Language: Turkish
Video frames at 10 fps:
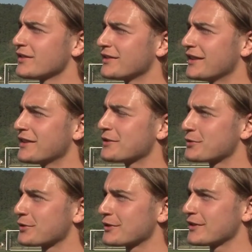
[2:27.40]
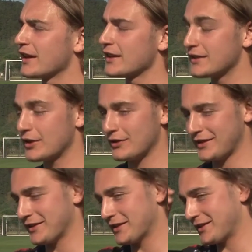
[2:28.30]
neydi soru? Oldu. Ha, idol
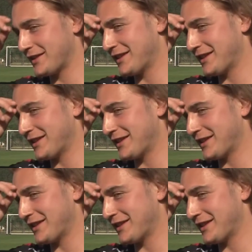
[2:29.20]
evet.